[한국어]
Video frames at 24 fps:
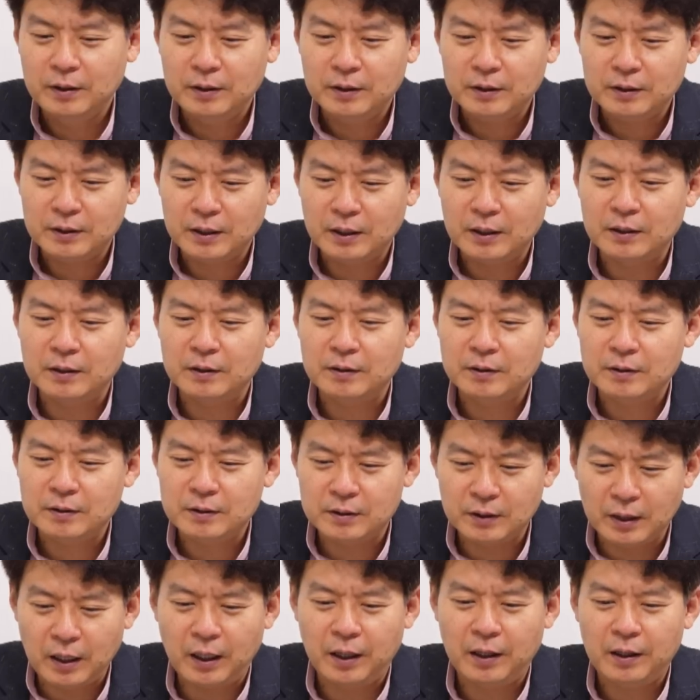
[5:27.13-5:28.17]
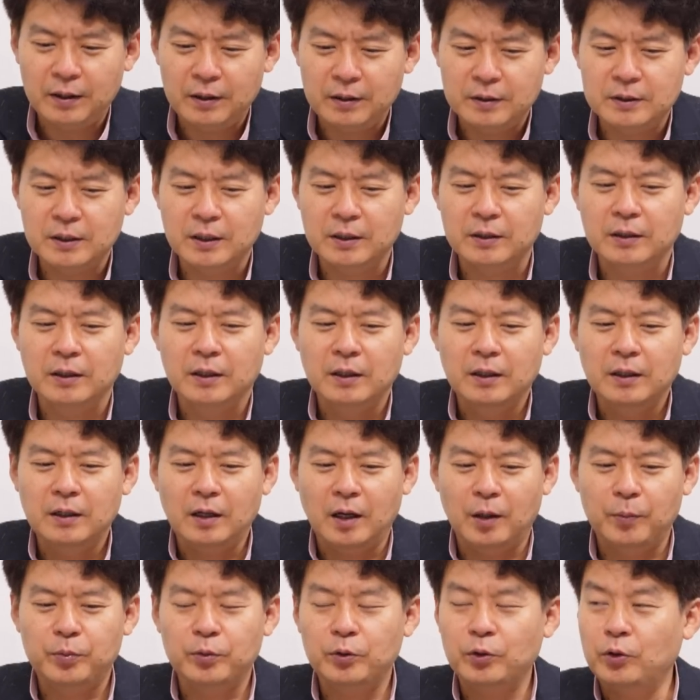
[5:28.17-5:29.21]
그냥 그래 이제
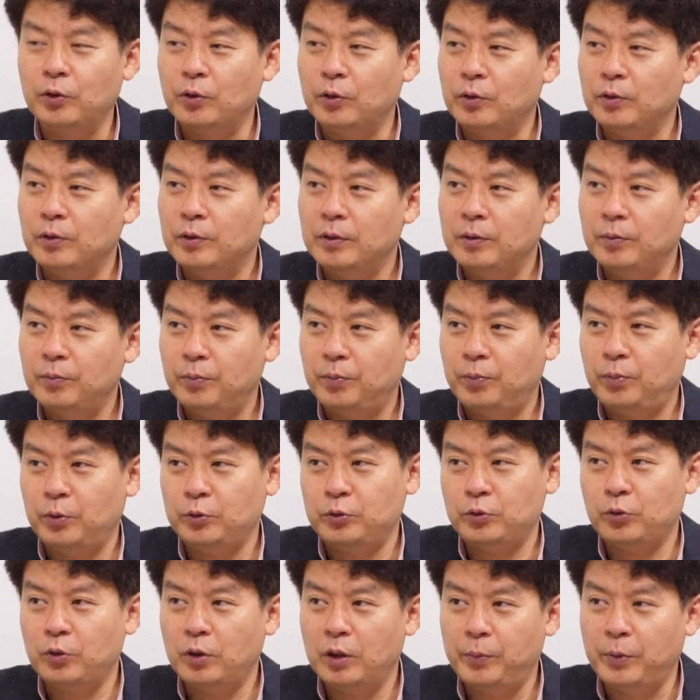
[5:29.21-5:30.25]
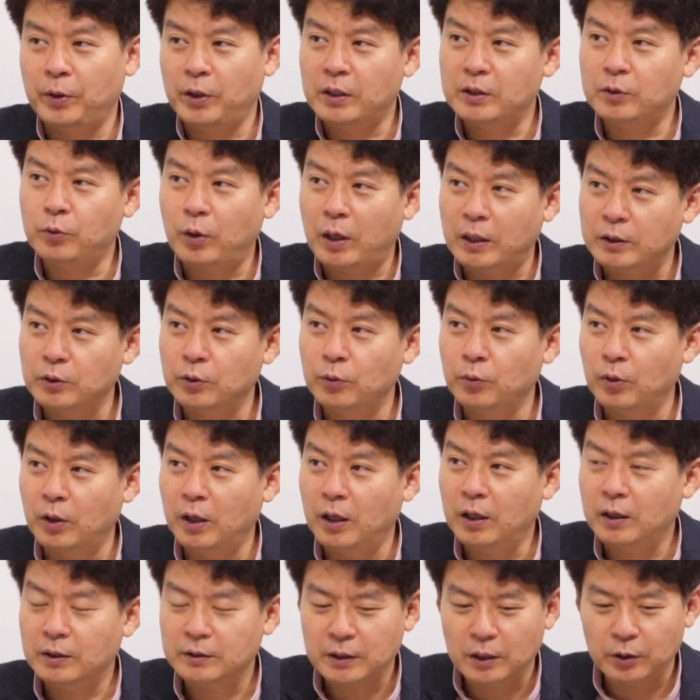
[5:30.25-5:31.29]
앞으로 포스코가 변하는 과정과
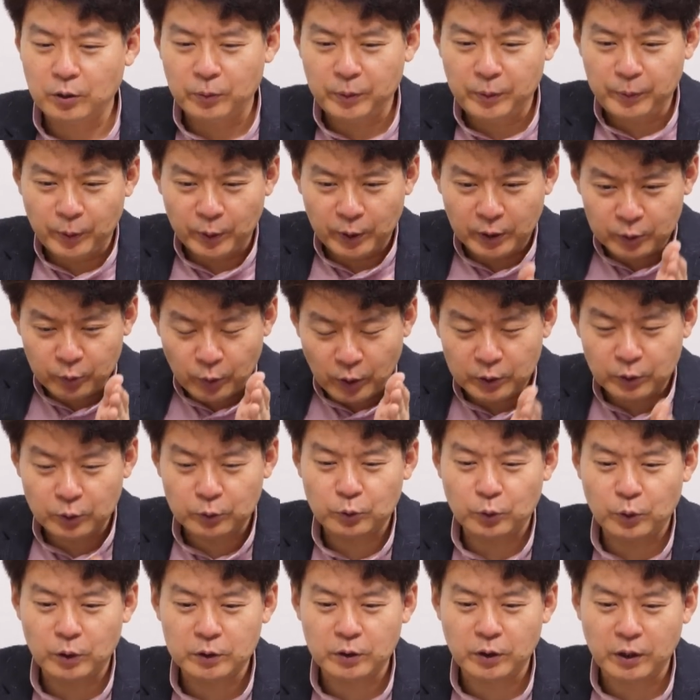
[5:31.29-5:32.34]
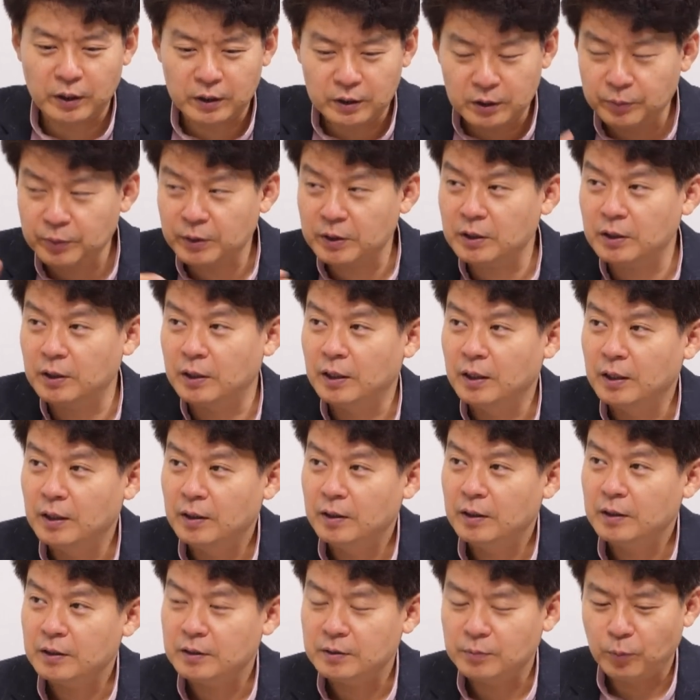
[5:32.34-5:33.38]
산업이 변하는 과정 쪽에서의 흐름들을
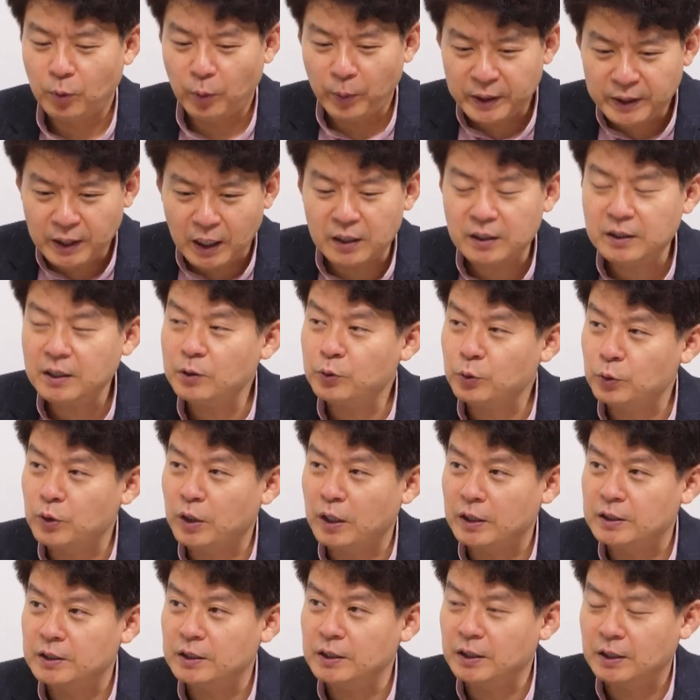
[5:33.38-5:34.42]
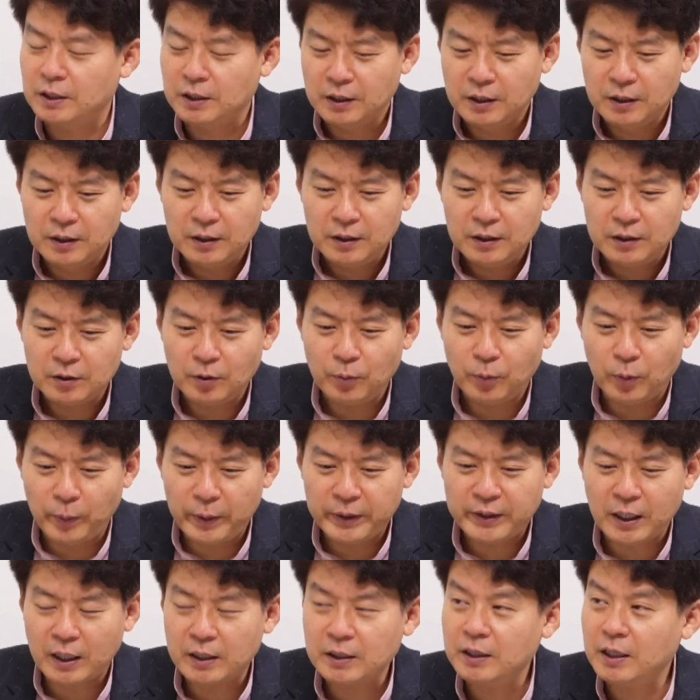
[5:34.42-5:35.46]
몸에 타는 게 좋겠지. 이건 몸에
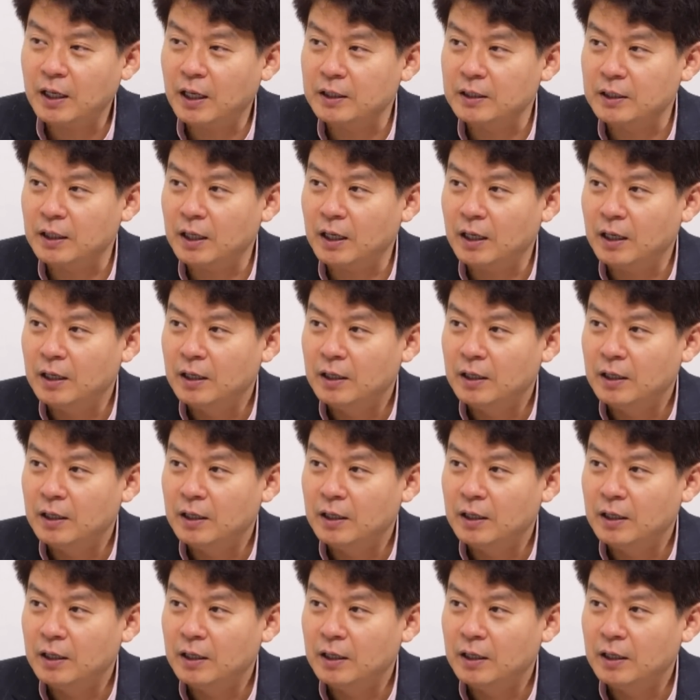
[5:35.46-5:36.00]
타는 게 아니라